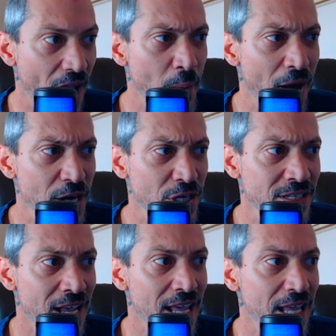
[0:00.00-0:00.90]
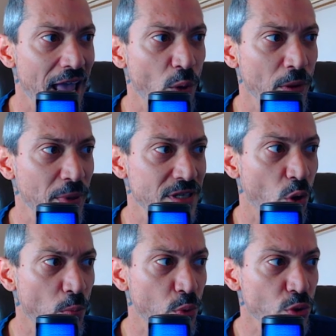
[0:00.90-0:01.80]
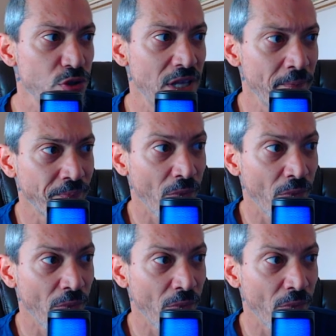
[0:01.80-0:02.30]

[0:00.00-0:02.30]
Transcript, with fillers: A Margix é uma empresa robusta,